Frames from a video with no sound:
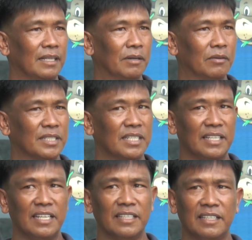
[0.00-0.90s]
kalabaw kasi
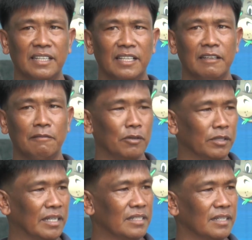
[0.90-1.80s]
nakita nila yung
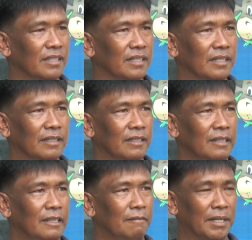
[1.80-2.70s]
potential ng
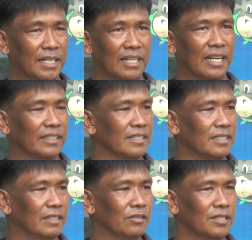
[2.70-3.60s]

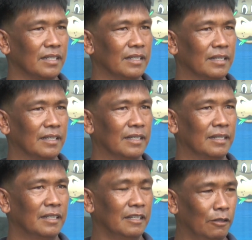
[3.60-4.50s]
paggagatas dito sa
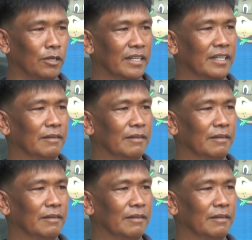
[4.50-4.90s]
lugar